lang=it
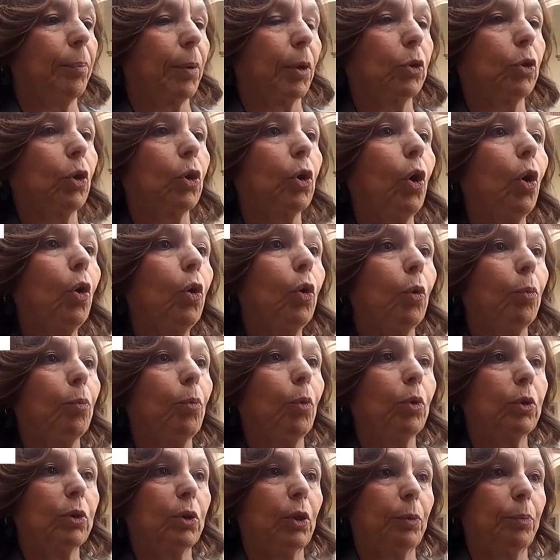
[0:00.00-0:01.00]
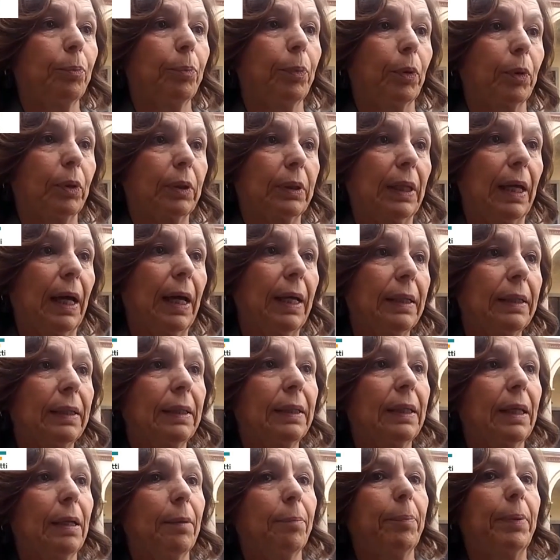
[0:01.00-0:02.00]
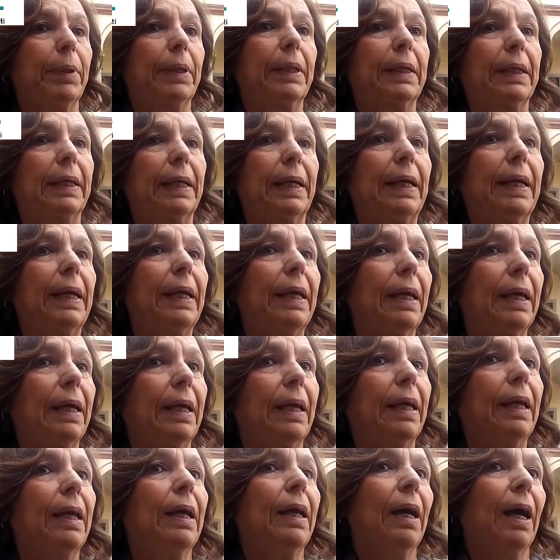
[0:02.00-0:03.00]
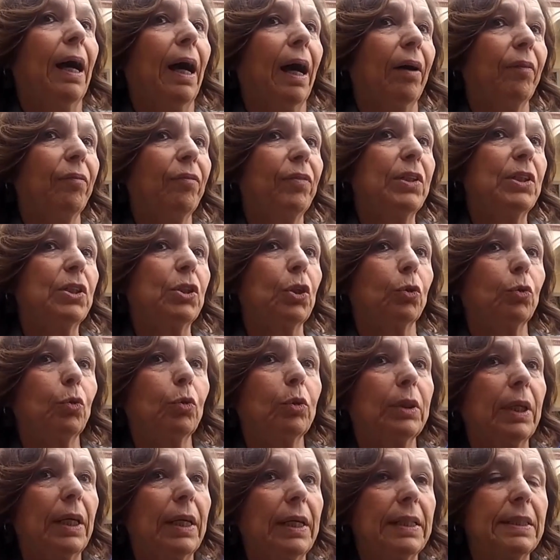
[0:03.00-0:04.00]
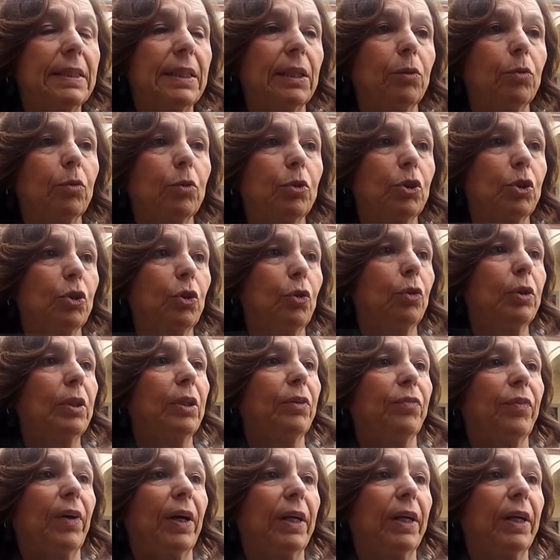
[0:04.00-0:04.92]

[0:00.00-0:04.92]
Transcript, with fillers: protocollo molto importante perché ha visto tutte le istituzioni